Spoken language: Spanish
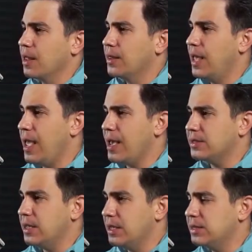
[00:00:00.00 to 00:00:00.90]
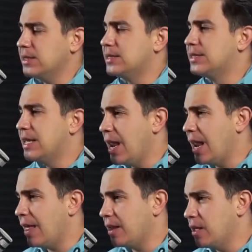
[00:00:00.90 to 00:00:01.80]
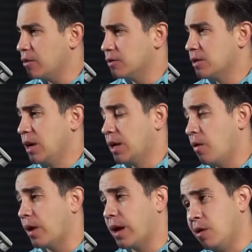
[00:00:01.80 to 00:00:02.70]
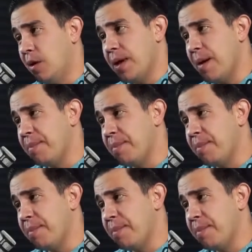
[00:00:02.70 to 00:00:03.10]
de ellas es 100 ladrillos, que aunque no me han